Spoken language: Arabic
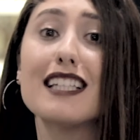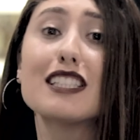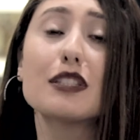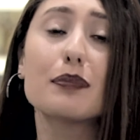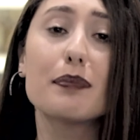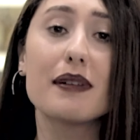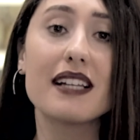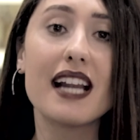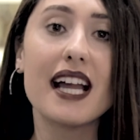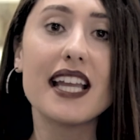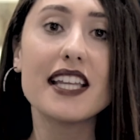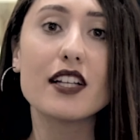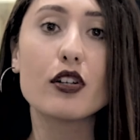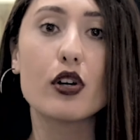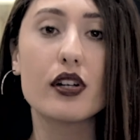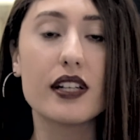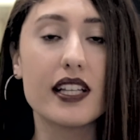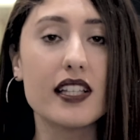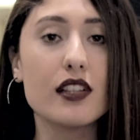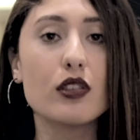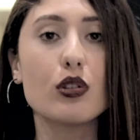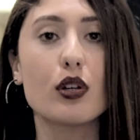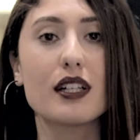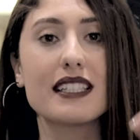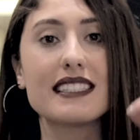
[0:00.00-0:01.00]
ليش
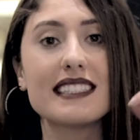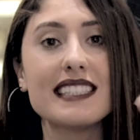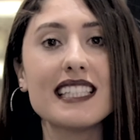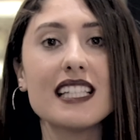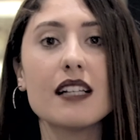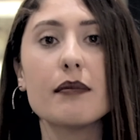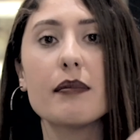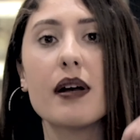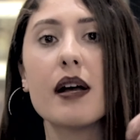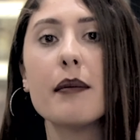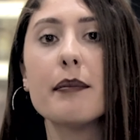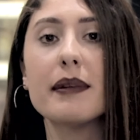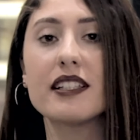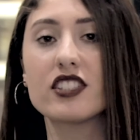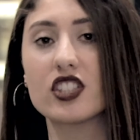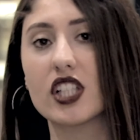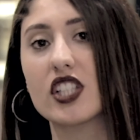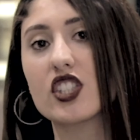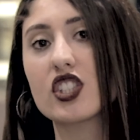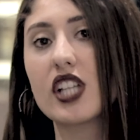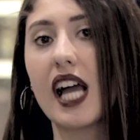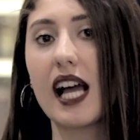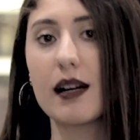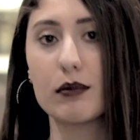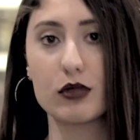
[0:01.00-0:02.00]
برأيكم انتو كتير مهم
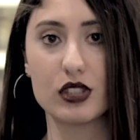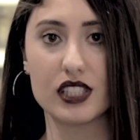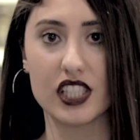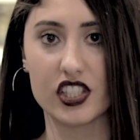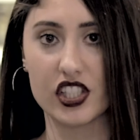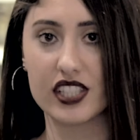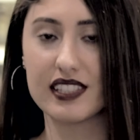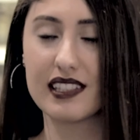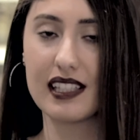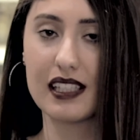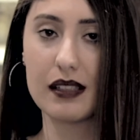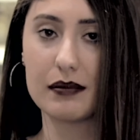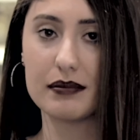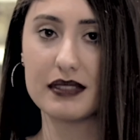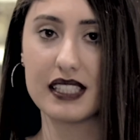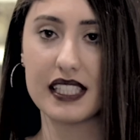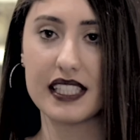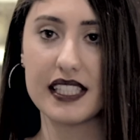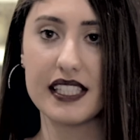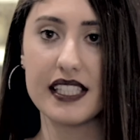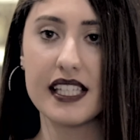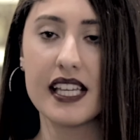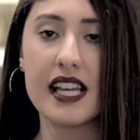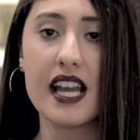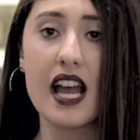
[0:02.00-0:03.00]
نشجع المنتجات
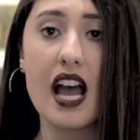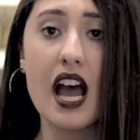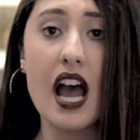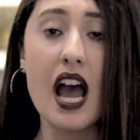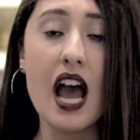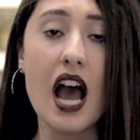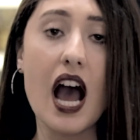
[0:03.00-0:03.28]
اللبنانية